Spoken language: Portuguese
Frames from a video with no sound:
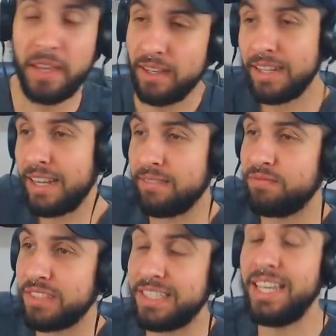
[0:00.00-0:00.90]

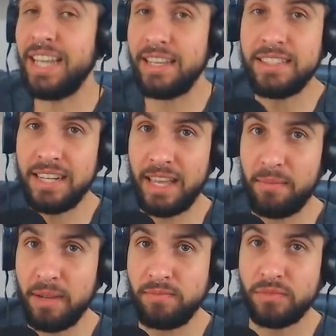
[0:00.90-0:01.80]
Cara, quem aí se
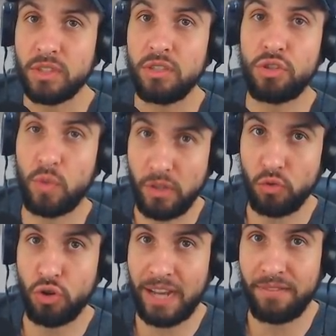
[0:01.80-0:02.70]
lembra de quando
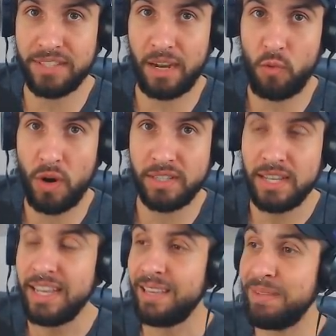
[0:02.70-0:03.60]
eu jogava Skywars
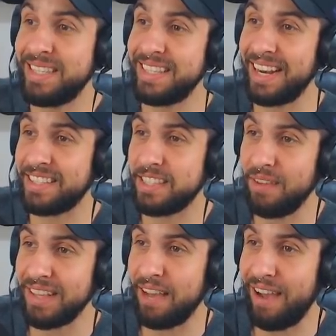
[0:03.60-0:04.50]
e me
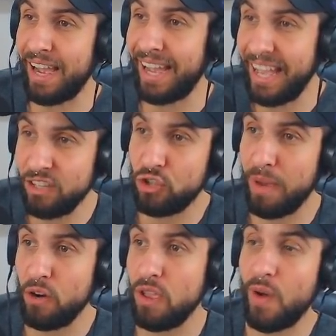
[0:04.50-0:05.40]
estressava, dava rage,
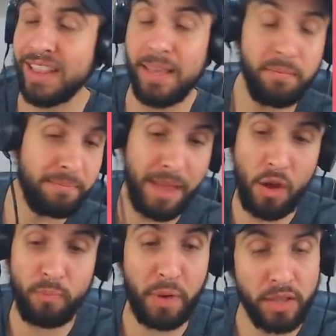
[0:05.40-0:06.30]
mano. Eu até...
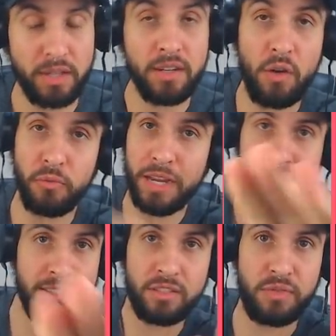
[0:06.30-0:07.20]
Meu, brother, não vá
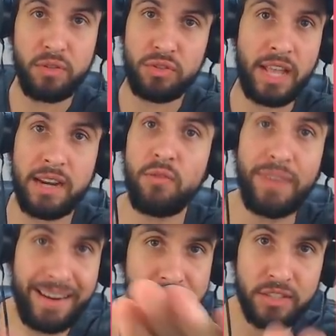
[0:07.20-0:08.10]
nesses vídeos, tá? Não
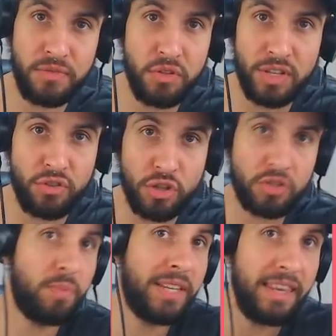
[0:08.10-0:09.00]
vá nesses vídeos
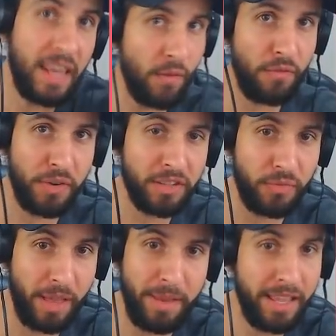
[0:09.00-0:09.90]
antigos, porque não é Friend
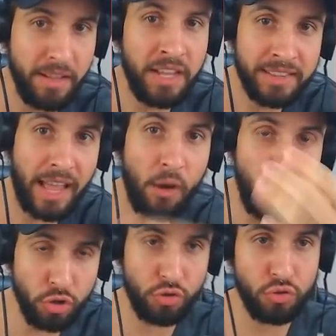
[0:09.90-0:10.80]
Family, tá?
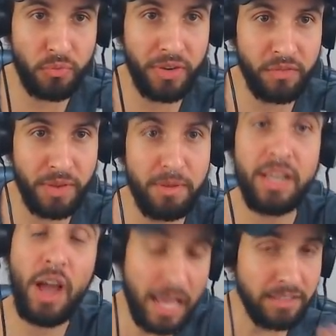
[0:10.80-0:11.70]
Hoje eu sou Friend
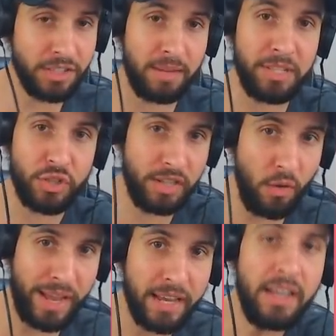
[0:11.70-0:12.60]
Family, antigamente
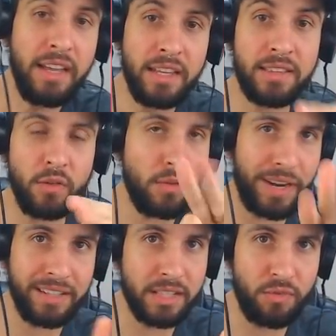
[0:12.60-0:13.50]
não era. Então não
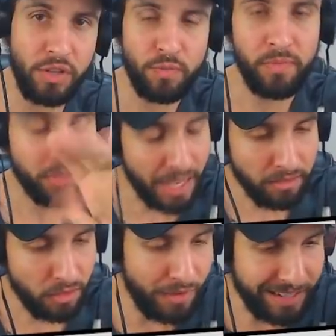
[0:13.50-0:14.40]
vá nesses vídeos,
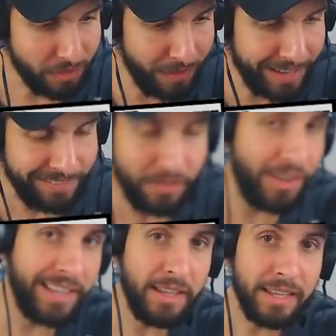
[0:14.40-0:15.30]
tá? Não vai, não vai, não
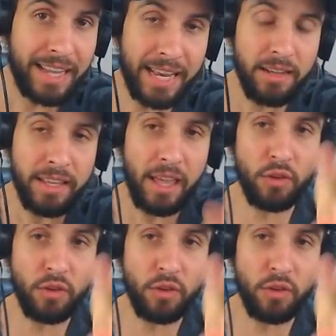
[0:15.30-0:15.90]
vai. Cara, é o